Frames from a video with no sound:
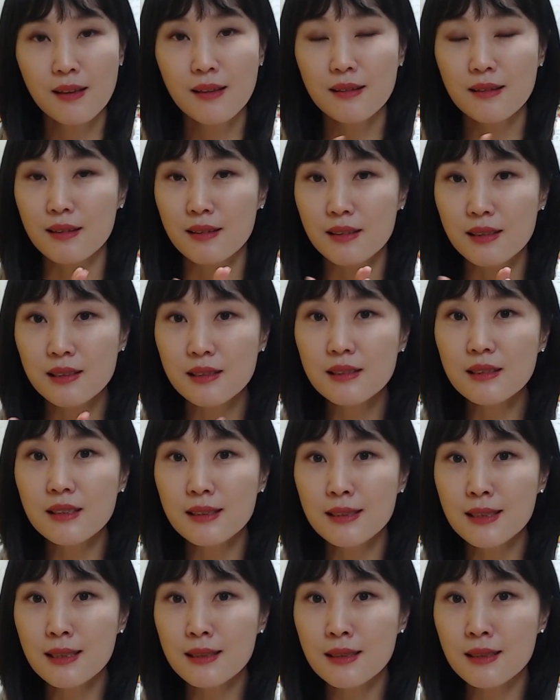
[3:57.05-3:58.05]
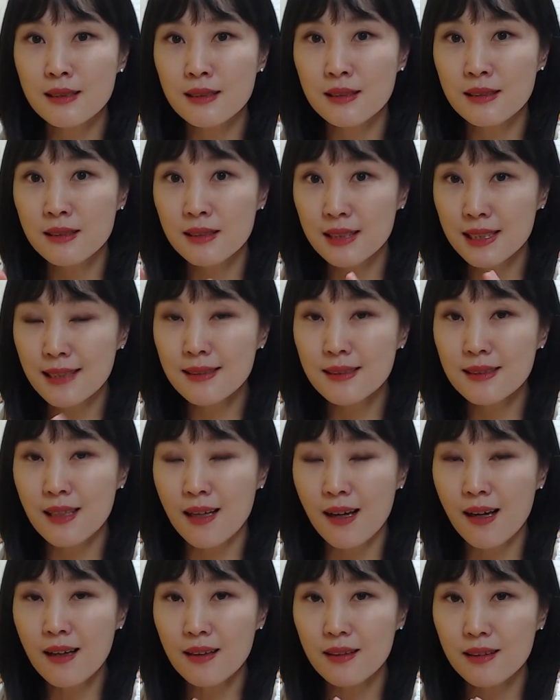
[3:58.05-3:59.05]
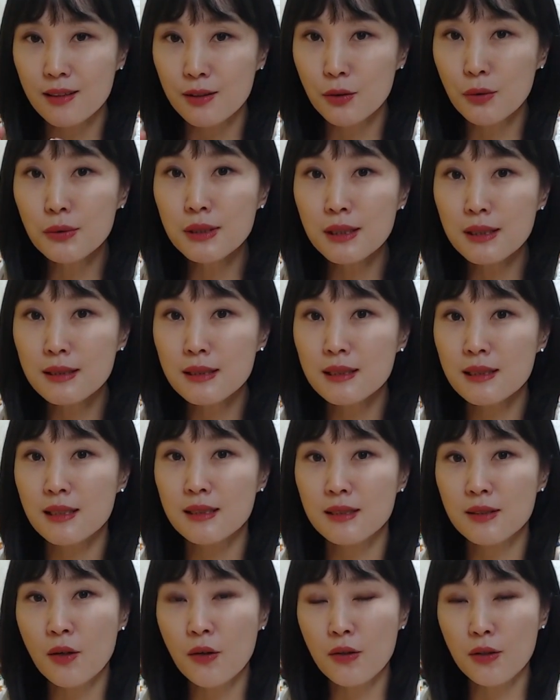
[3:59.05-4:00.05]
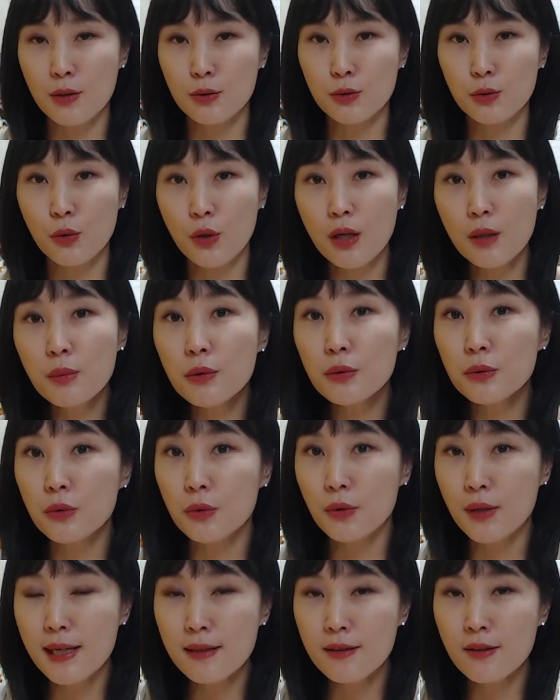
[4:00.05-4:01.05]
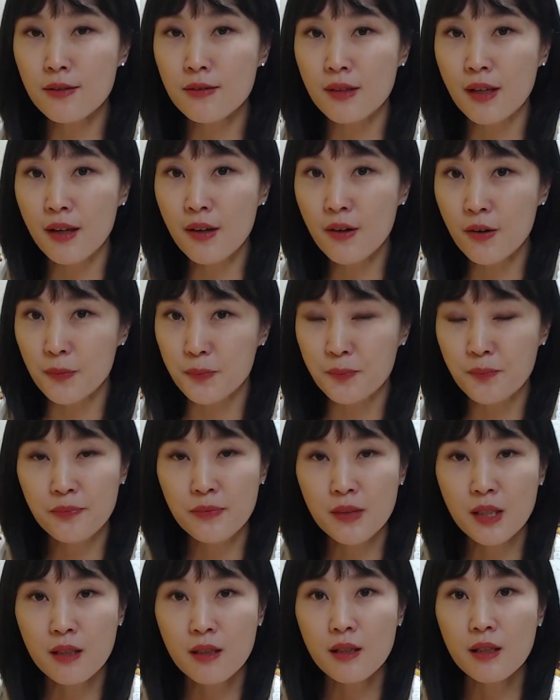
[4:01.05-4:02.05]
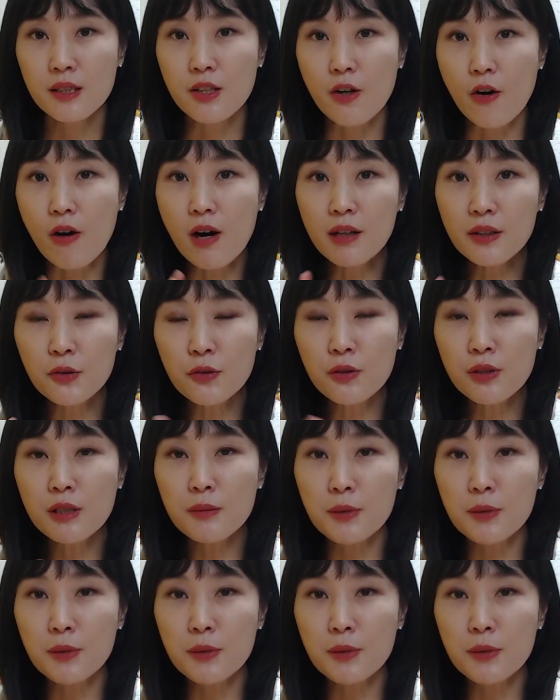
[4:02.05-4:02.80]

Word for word: 네, 그 이야기는 차차 이 콘텐츠에서 계속 해보도록 할 건데요. 여학교의